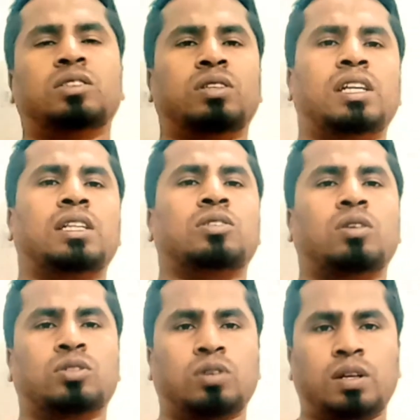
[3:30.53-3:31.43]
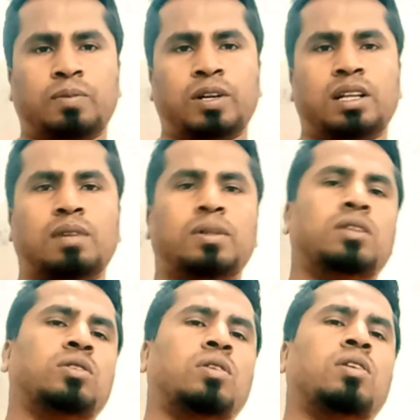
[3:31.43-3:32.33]
যদি এটা ছড়িয়ে পড়ে এটা
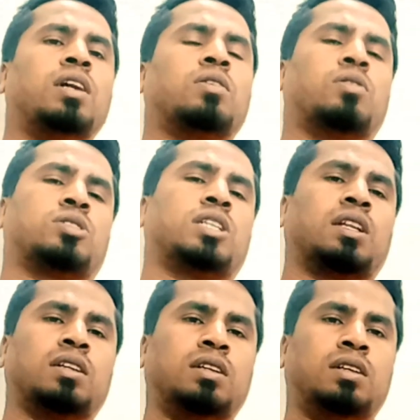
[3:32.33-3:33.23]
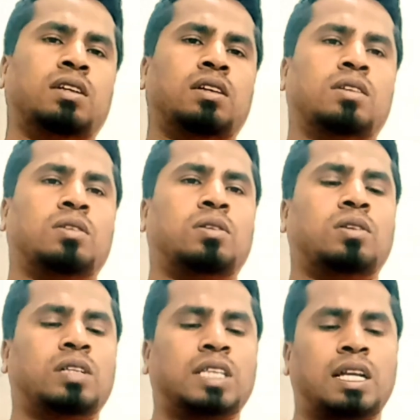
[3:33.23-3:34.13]
আমাদের জন্য অনেক কষ্টের তো
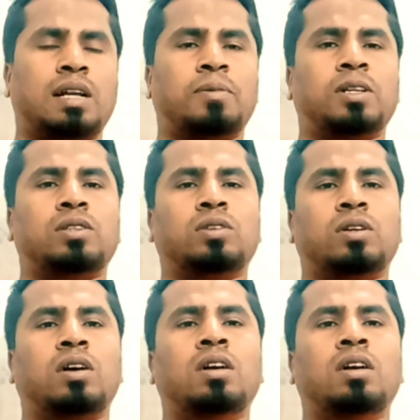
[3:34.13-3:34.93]
কথা হচ্ছে এটা আমাদের জন্য